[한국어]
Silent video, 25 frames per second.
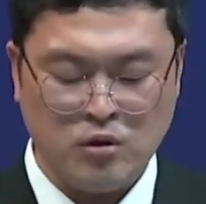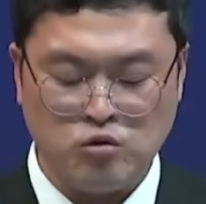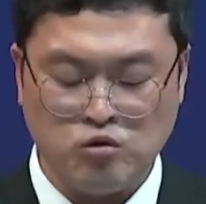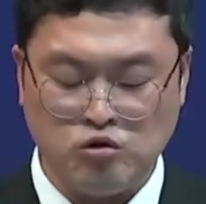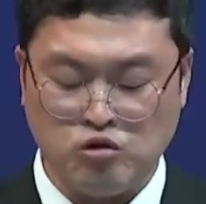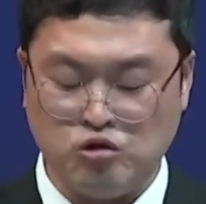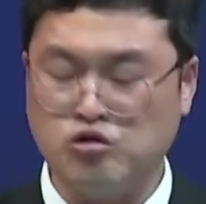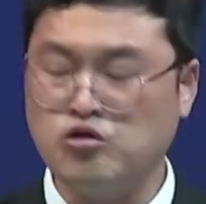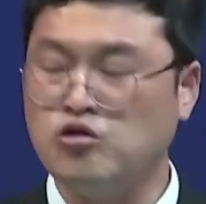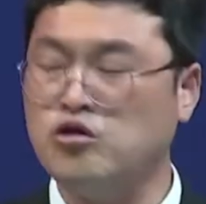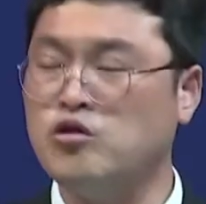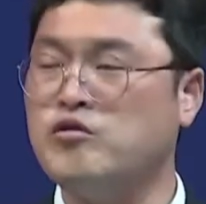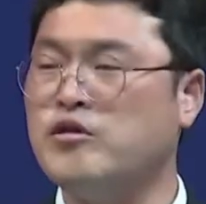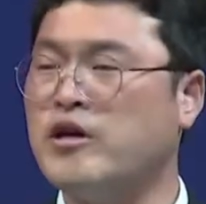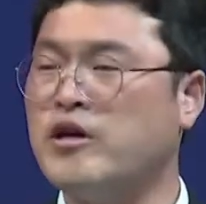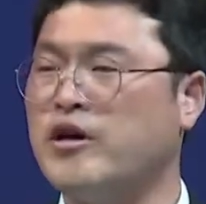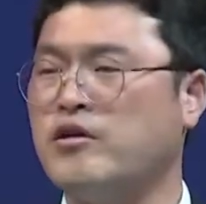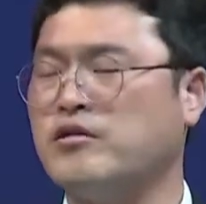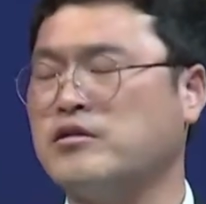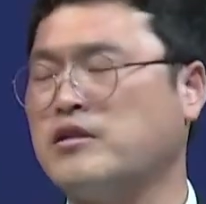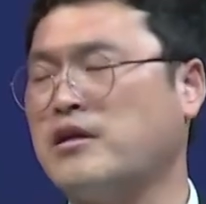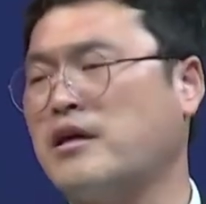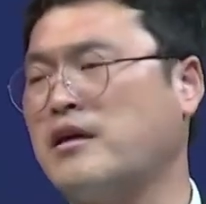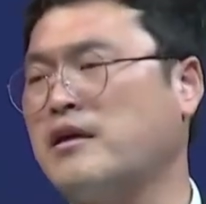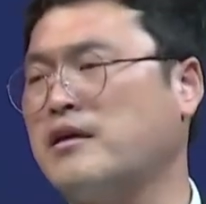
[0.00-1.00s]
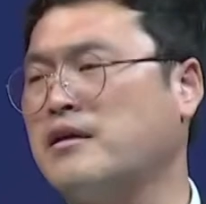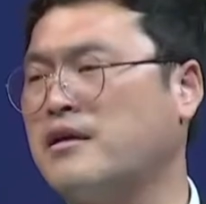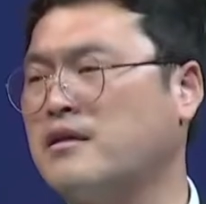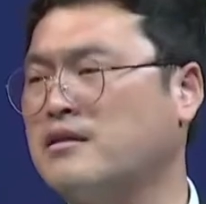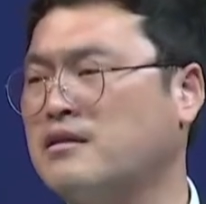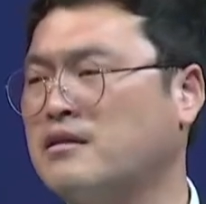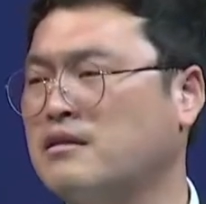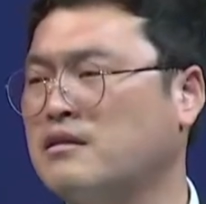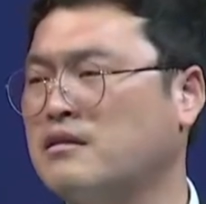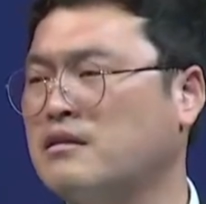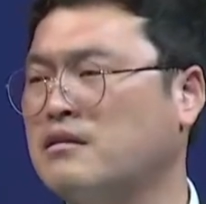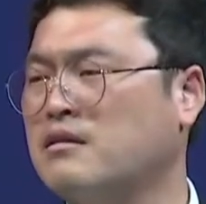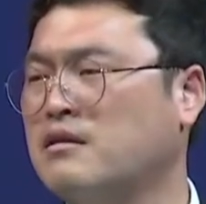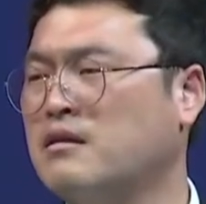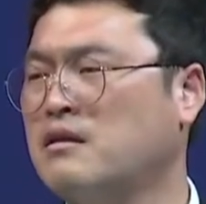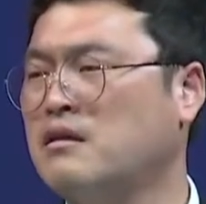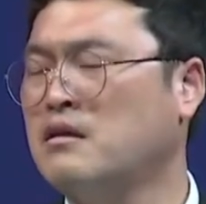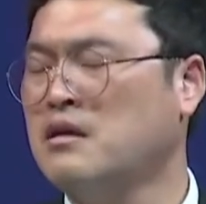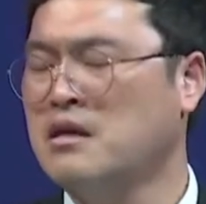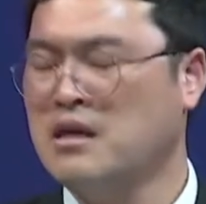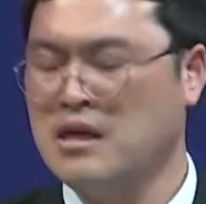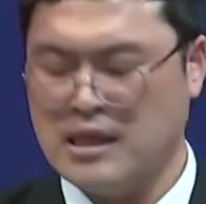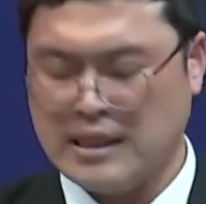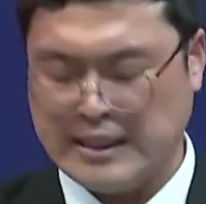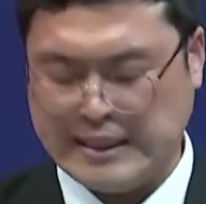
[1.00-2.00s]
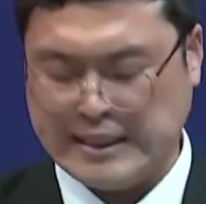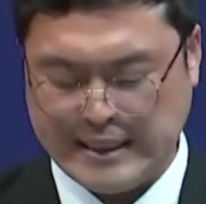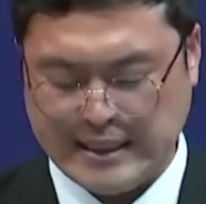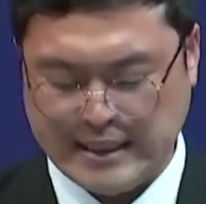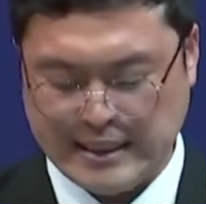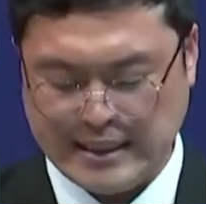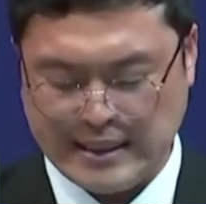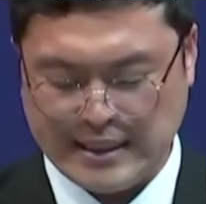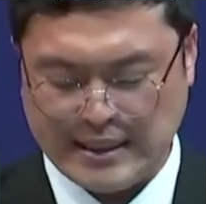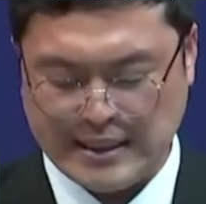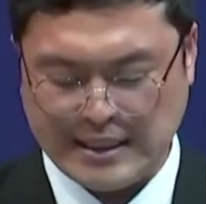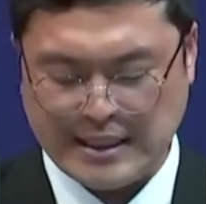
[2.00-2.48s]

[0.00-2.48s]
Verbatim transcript: 주를 위하여 살아가는 그